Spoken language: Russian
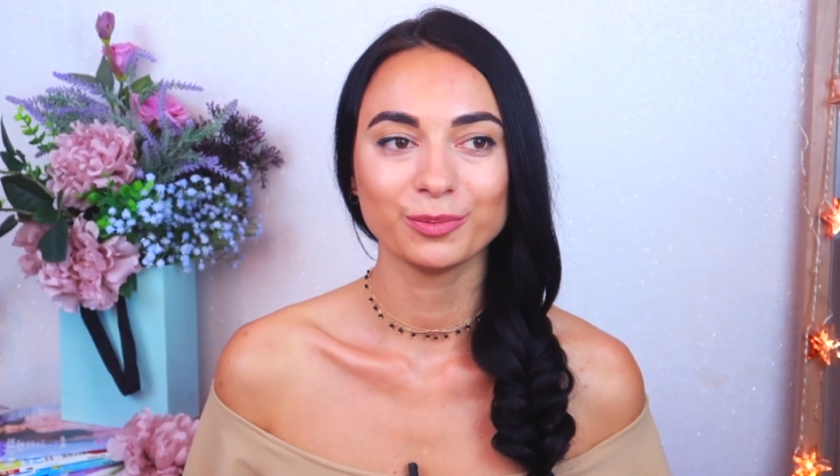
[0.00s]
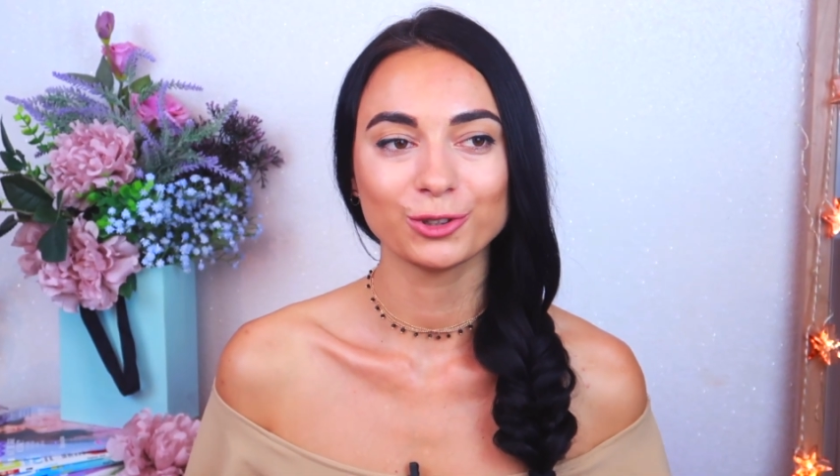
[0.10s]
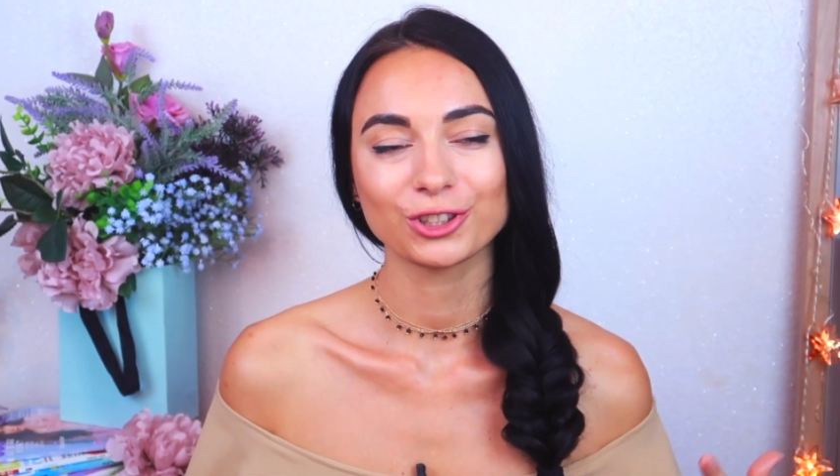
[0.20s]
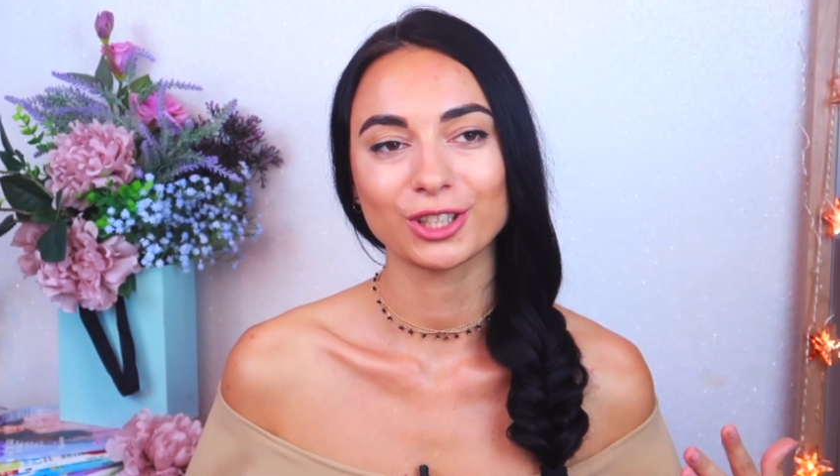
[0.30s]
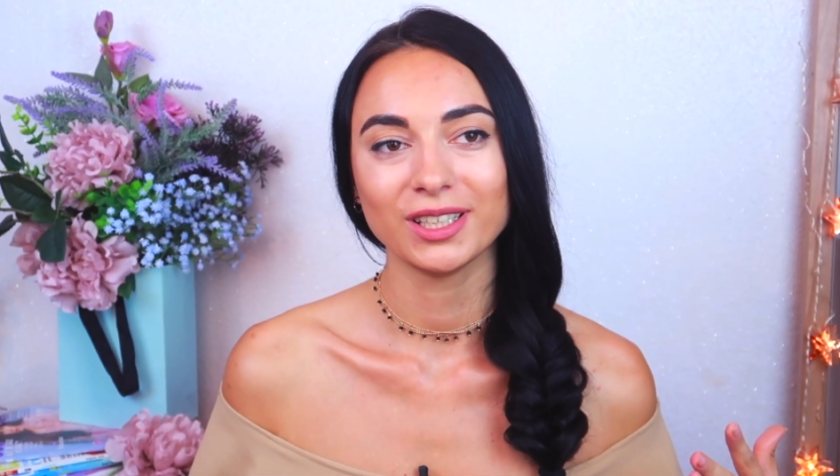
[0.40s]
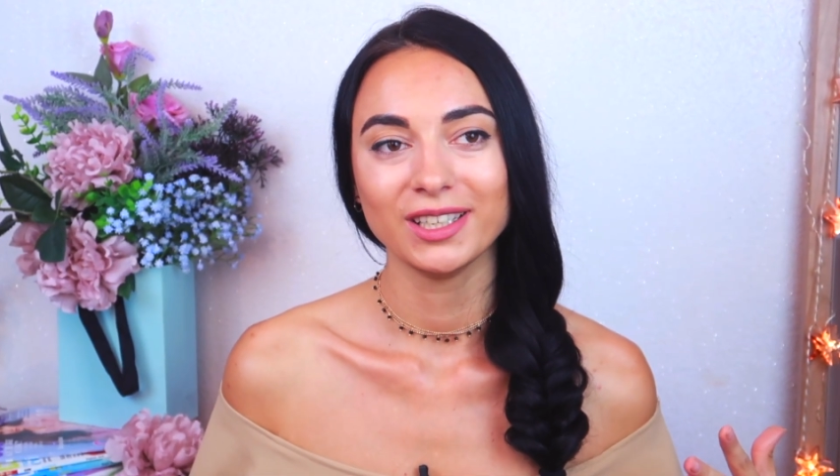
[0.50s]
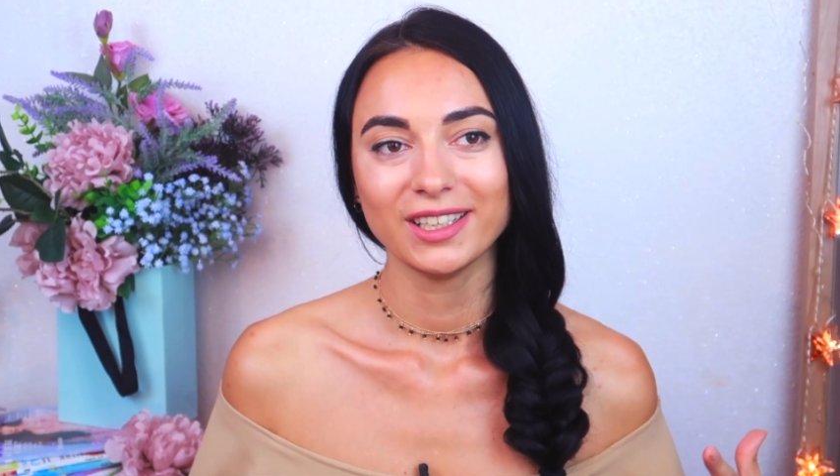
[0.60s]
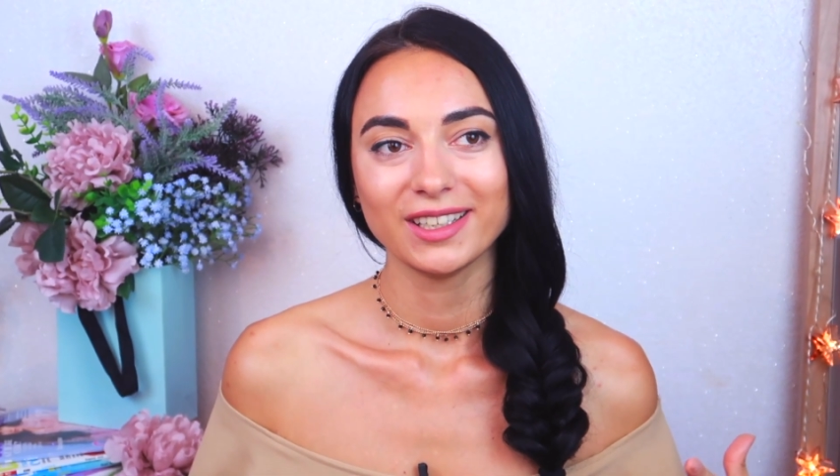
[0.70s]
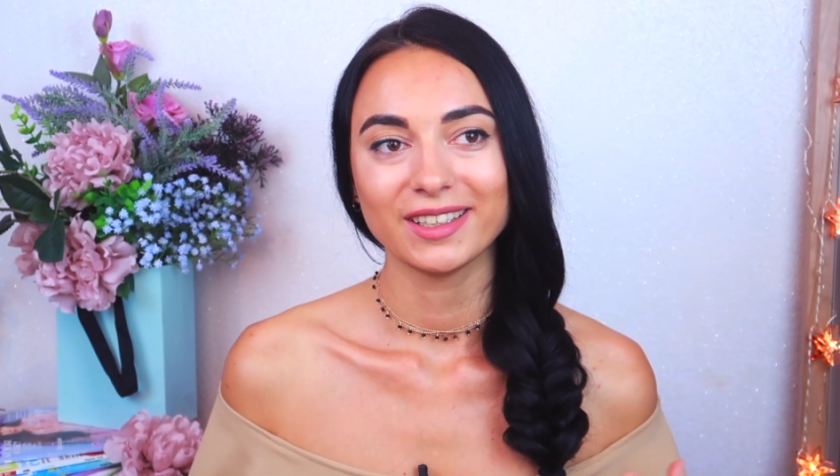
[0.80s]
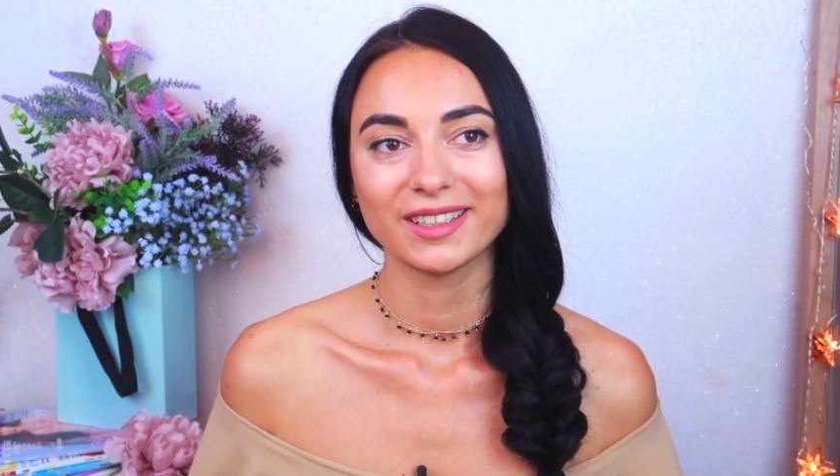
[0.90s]
немножко
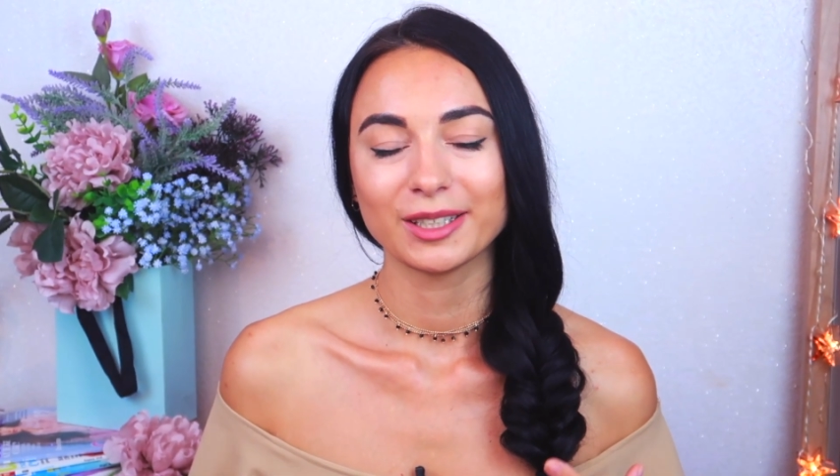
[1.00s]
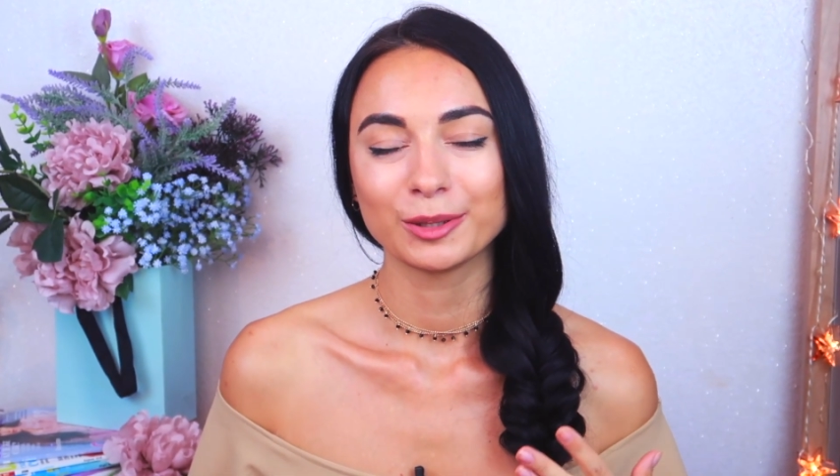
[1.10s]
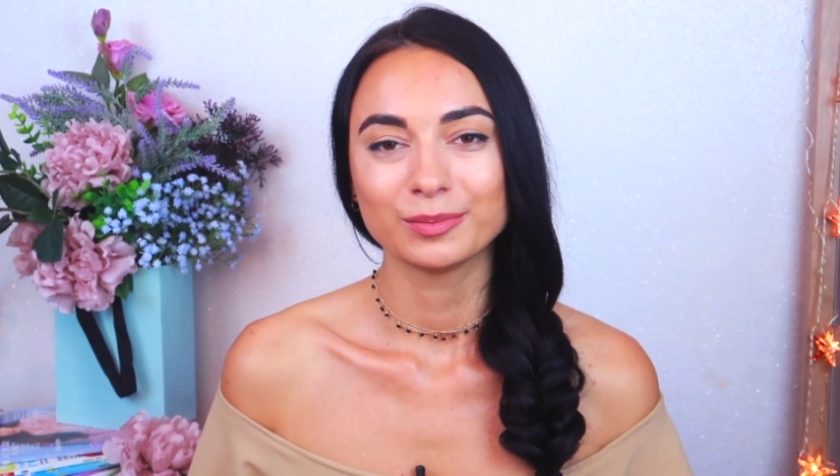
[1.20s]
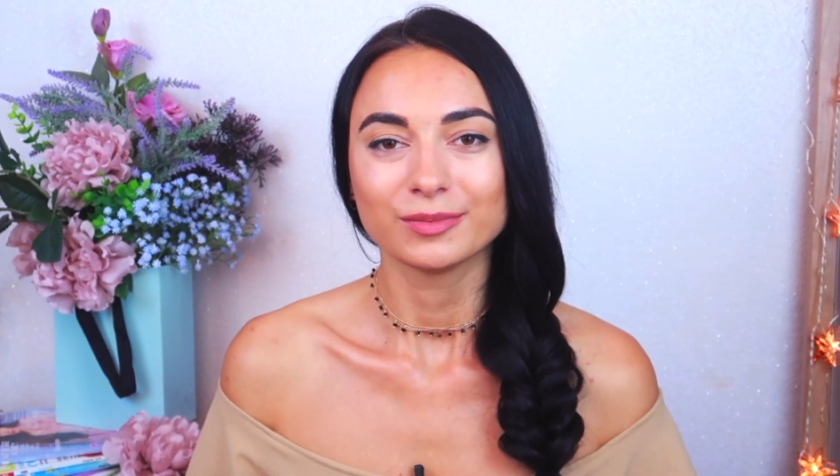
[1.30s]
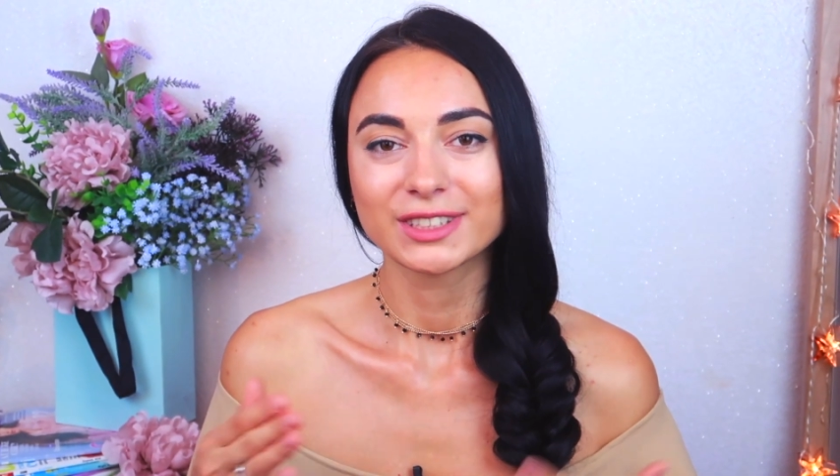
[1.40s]
э,